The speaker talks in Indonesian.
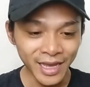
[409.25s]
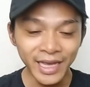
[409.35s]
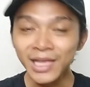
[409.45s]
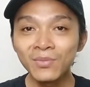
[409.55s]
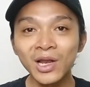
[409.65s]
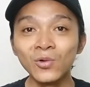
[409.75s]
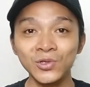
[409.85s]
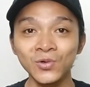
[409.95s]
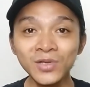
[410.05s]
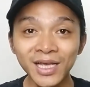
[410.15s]
ini mana
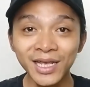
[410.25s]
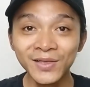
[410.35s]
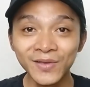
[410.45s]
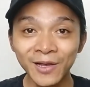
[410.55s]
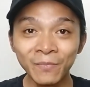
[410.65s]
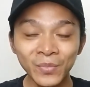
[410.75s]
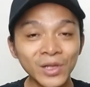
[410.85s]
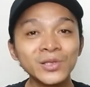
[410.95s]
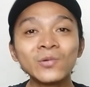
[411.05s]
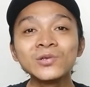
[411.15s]
ujungnya gitu ya
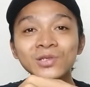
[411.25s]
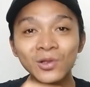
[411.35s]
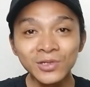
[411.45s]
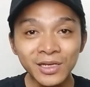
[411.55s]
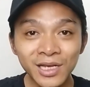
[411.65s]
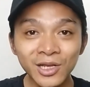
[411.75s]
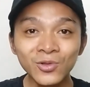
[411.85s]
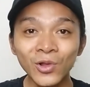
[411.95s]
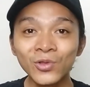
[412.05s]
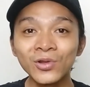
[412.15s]
dan terus terus aja
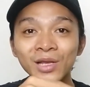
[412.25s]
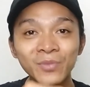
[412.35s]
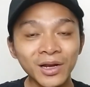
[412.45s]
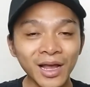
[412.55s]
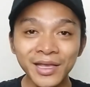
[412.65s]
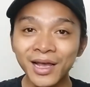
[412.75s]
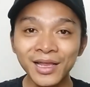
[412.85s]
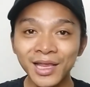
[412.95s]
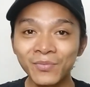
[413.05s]
ditontonnya berkali-kali